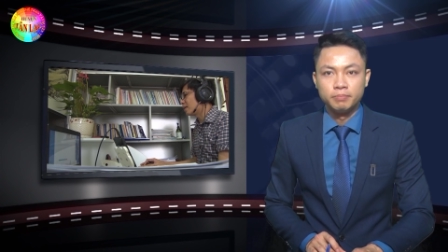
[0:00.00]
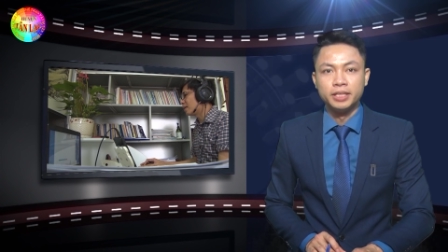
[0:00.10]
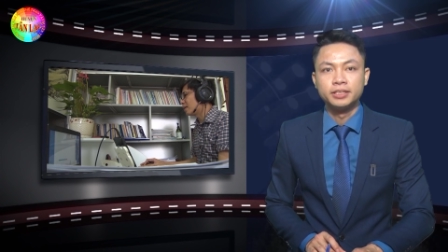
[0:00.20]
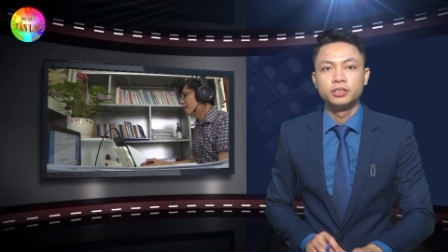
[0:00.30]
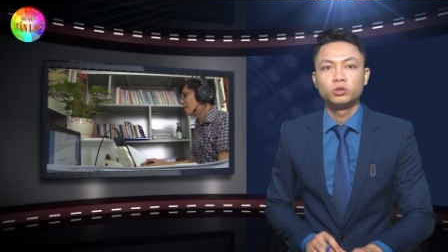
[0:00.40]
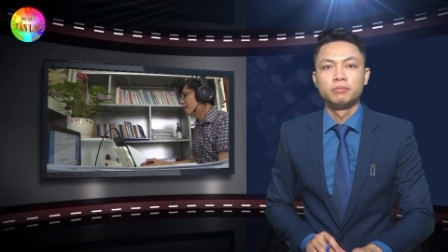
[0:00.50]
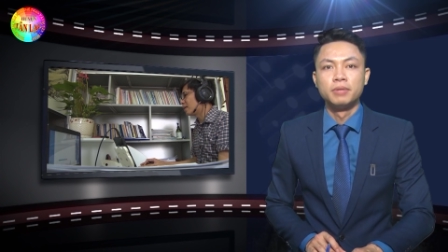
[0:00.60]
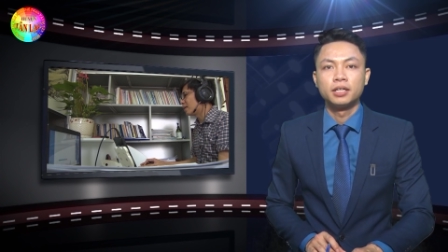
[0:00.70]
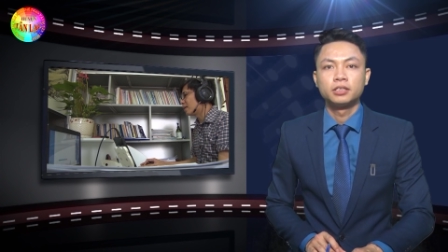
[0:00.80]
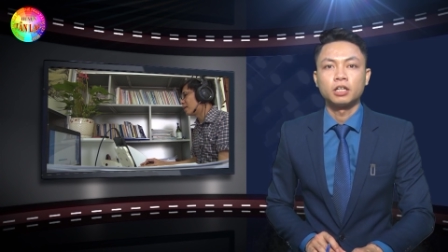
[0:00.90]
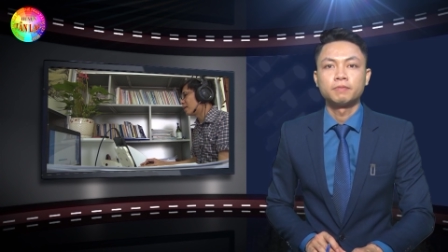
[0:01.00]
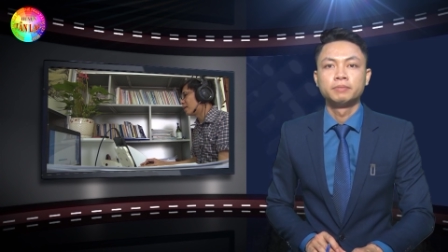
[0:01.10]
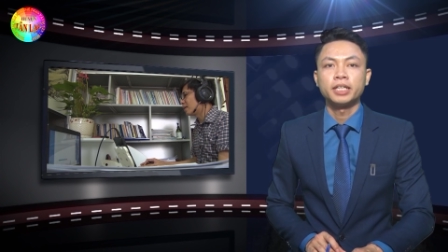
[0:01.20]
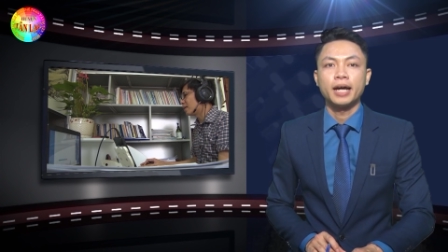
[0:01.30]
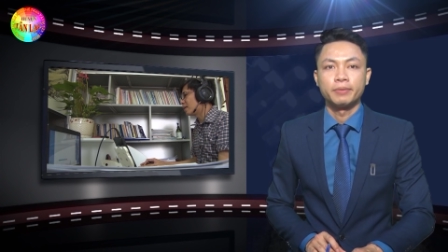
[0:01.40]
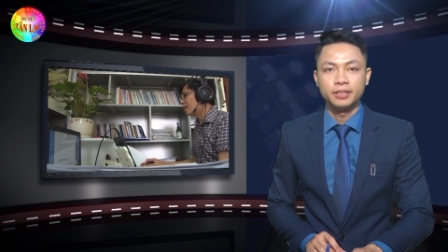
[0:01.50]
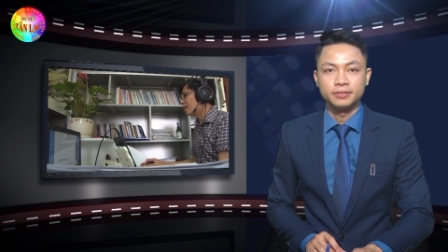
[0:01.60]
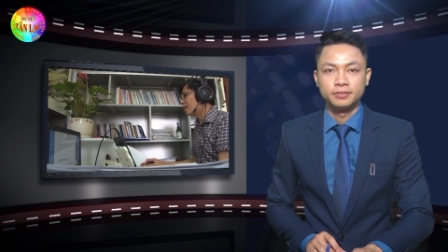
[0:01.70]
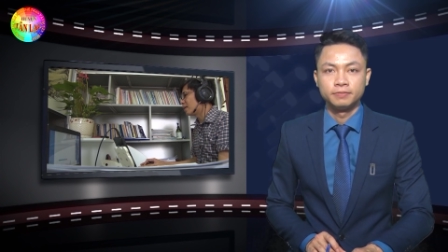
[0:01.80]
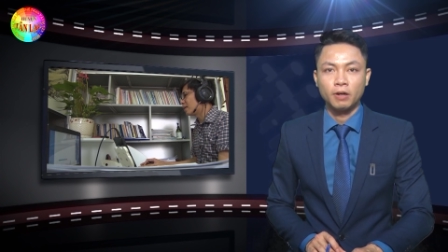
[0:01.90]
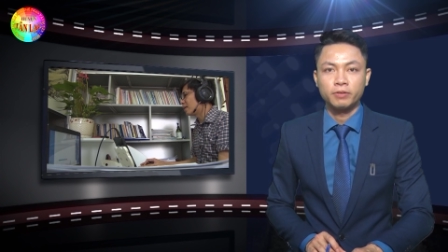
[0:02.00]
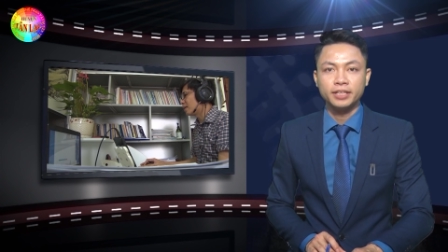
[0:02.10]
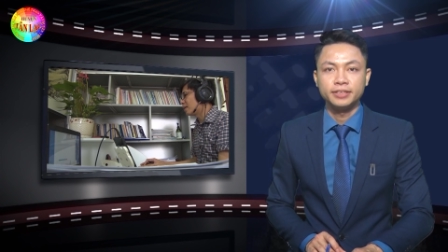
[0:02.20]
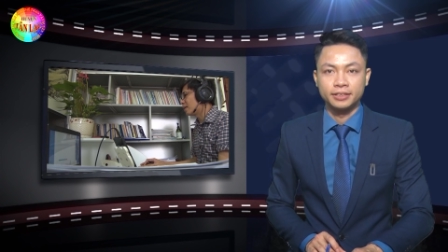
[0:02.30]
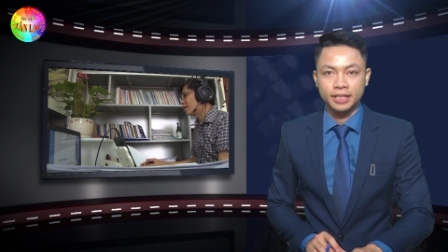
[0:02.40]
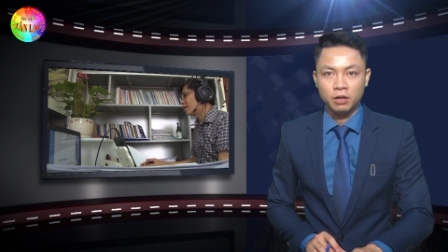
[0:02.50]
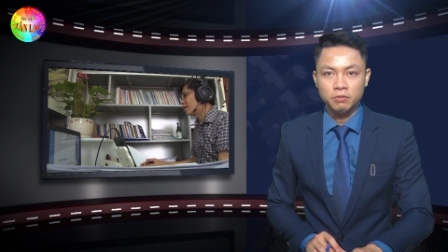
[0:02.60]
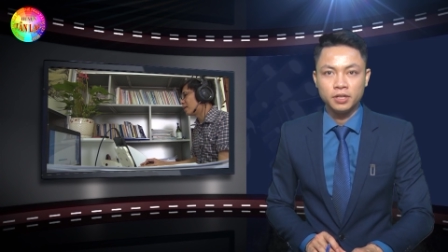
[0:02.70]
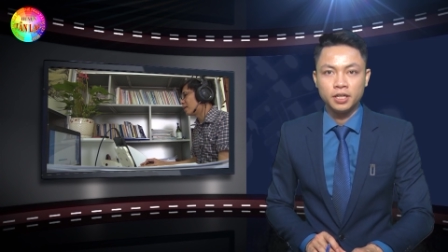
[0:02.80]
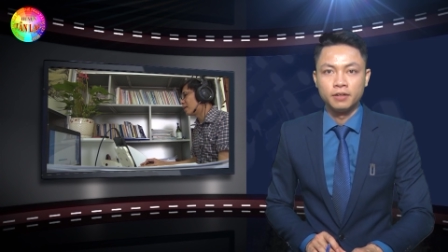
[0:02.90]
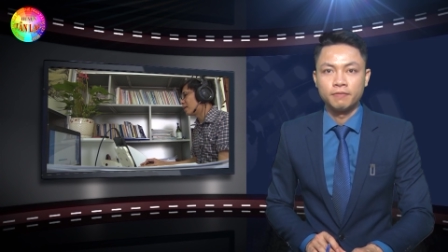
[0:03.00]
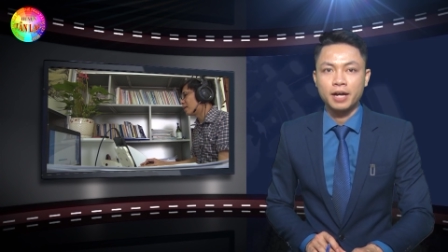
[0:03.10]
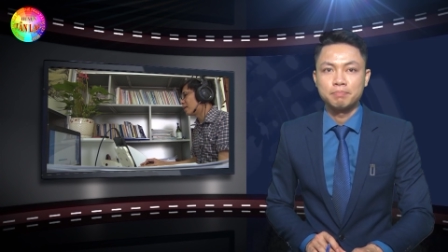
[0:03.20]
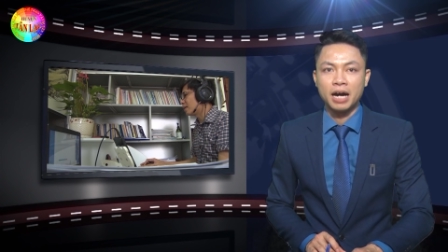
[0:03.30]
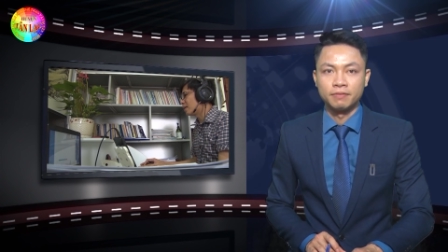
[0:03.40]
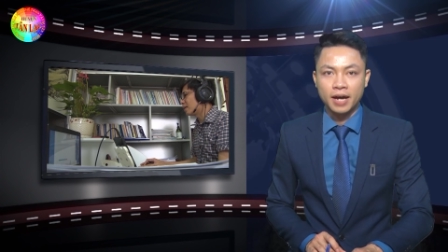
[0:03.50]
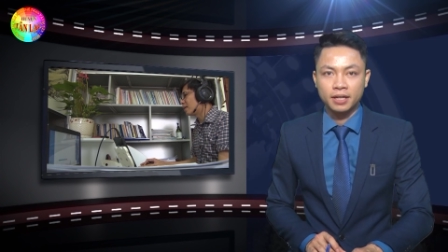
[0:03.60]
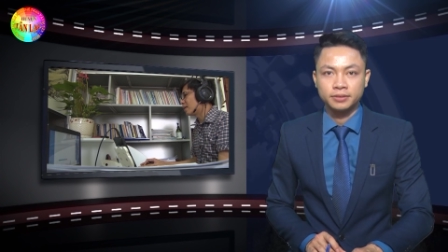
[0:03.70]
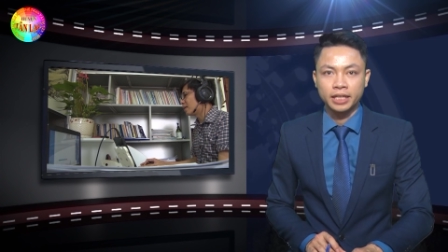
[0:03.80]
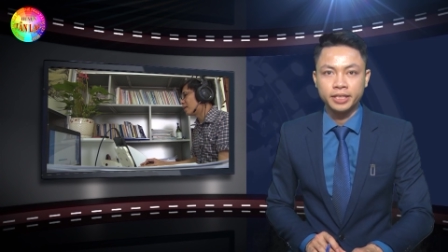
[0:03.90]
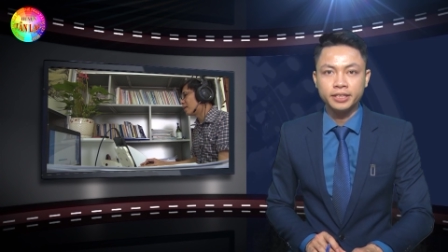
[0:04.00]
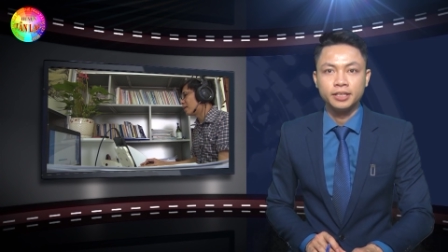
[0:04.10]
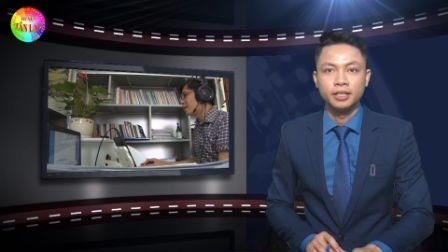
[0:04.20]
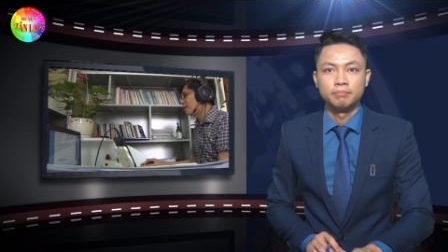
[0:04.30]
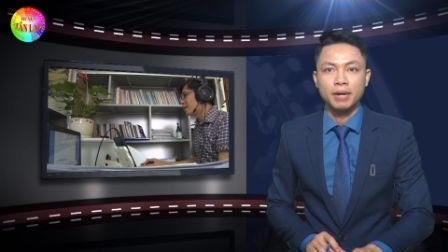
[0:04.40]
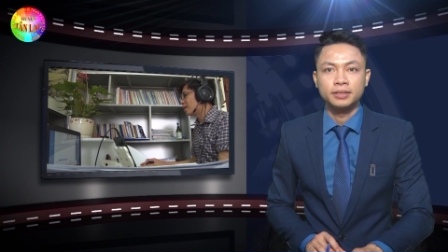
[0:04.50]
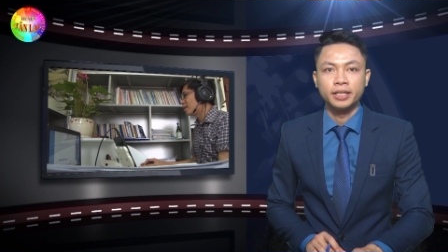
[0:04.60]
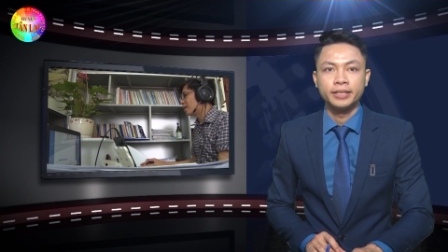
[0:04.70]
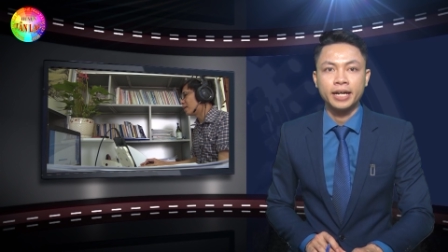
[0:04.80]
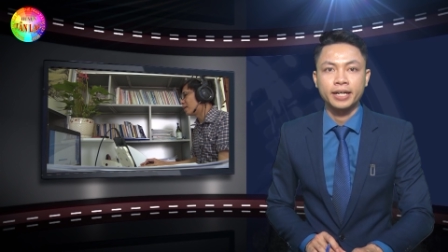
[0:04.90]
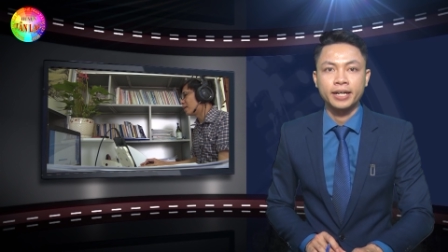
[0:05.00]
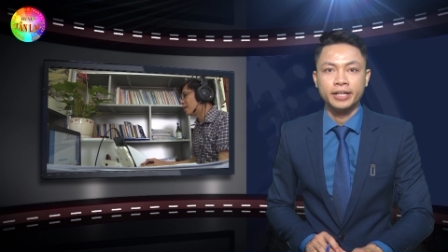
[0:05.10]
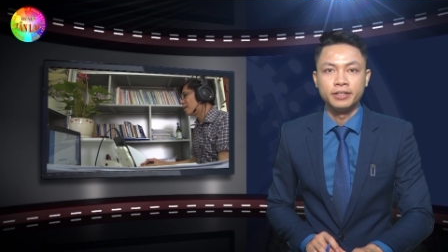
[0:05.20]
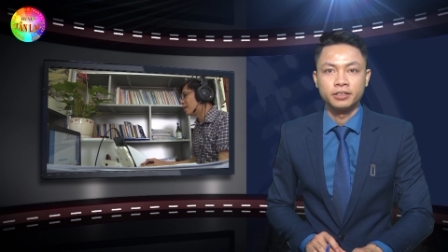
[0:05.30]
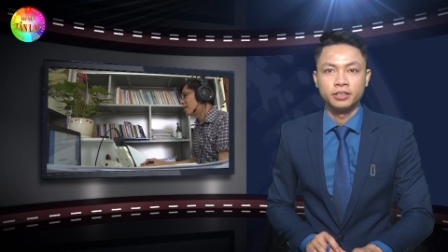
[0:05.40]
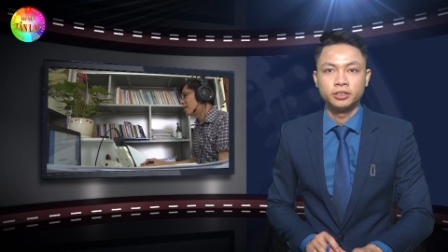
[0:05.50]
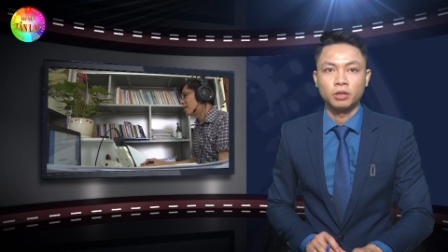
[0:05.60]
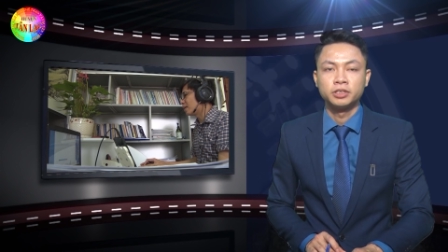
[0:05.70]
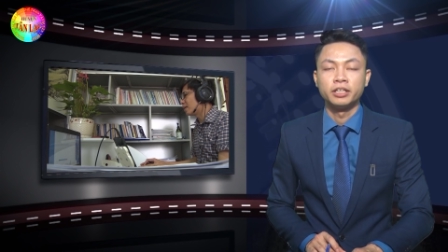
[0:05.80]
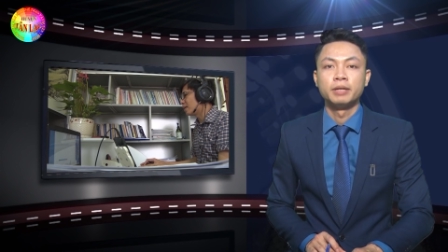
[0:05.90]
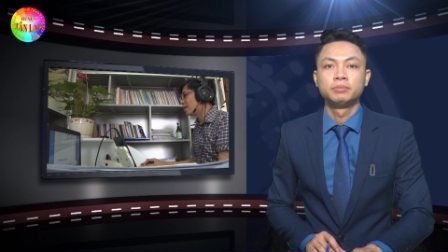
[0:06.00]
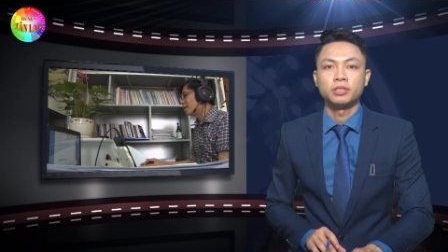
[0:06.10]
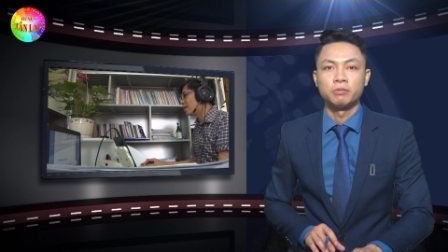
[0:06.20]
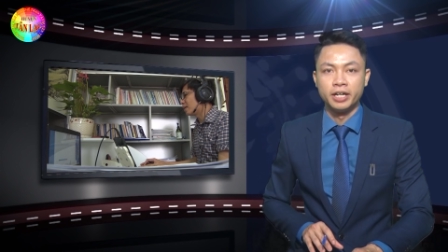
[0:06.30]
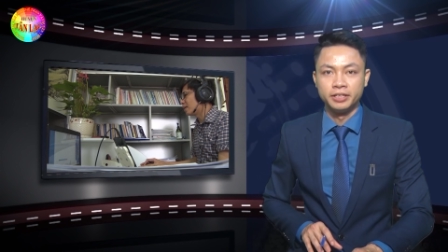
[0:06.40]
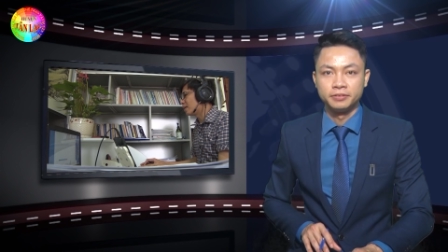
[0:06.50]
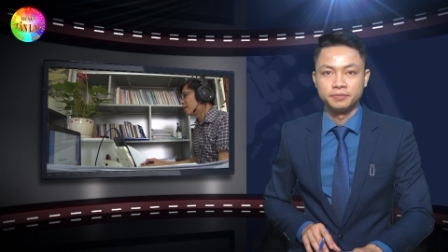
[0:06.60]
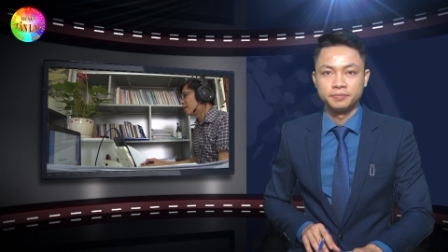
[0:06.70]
bởi sự chuẩn mực trong phẩm chất đạo đức, phong cách nhà giáo và bảng vàng thành tích mà thầy đã gặt hái được trong sự nghiệp chồng người.